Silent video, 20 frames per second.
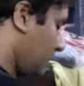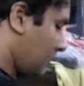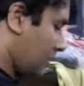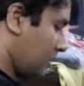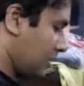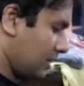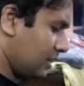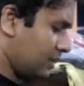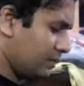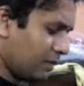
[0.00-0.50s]
हाँ
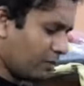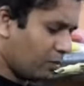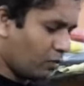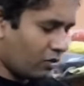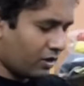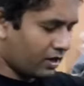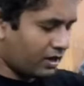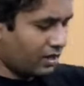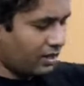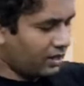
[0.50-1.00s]
हाँ इसमें
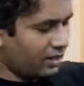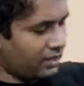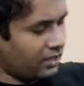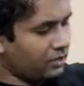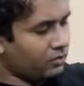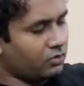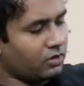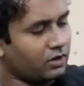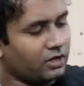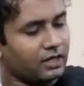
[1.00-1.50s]
पॉकेट लगा
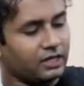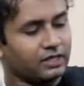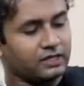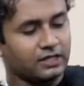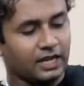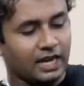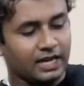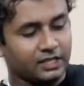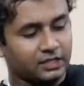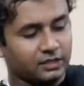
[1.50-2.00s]
हुआ है
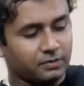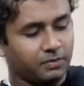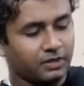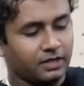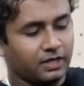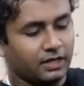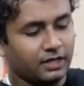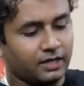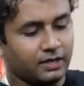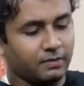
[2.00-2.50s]
साइज़
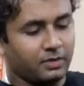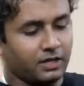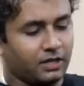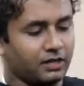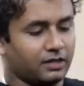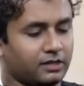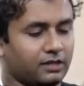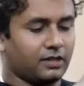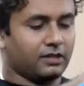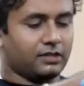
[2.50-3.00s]
भी है एम
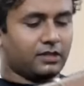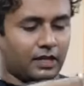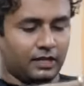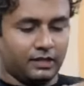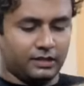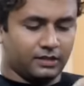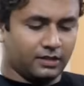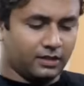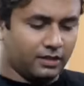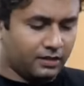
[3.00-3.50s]
एल एक्सएल
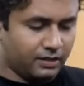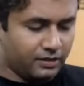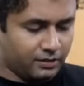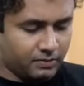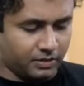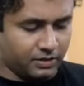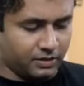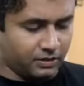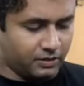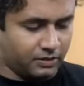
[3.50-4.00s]
साइज़ है इस
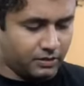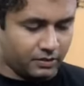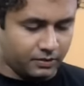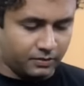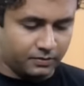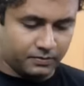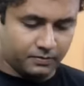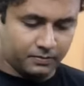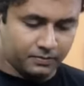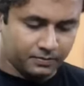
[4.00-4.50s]
वजह से
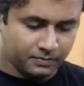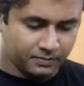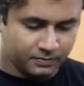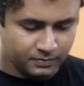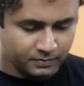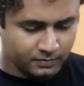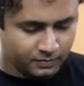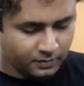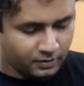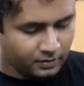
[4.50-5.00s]

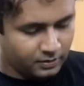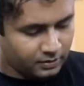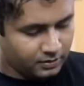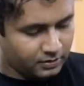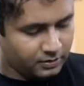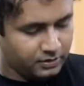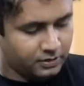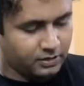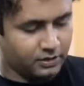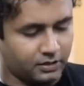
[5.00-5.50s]

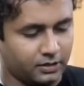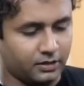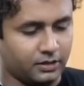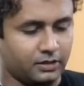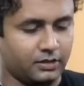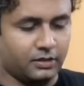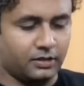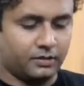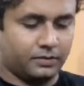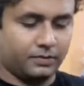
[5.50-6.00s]
जी जी
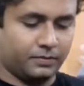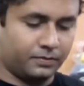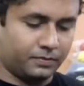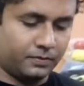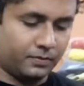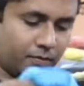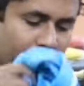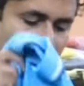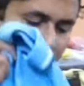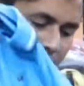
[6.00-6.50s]
जी
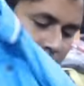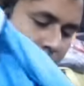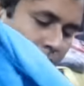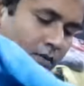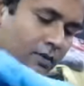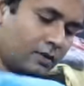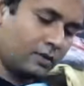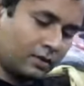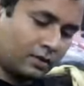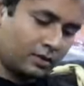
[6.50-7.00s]

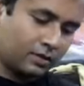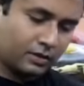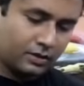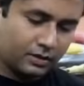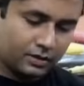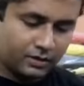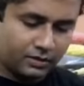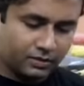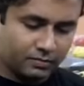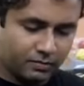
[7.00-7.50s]

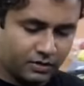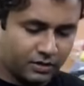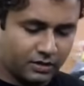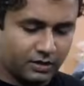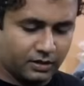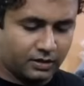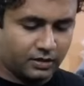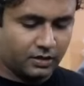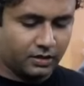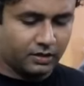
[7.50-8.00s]
ये सब भी
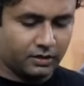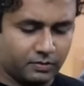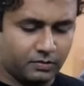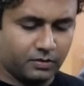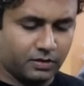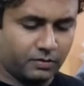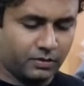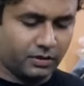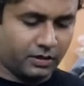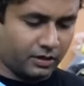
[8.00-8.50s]
रहता है
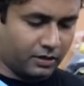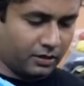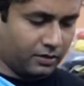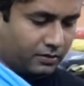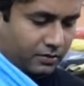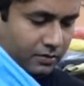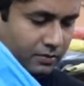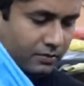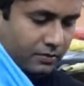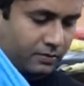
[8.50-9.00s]
इसमें भी कलर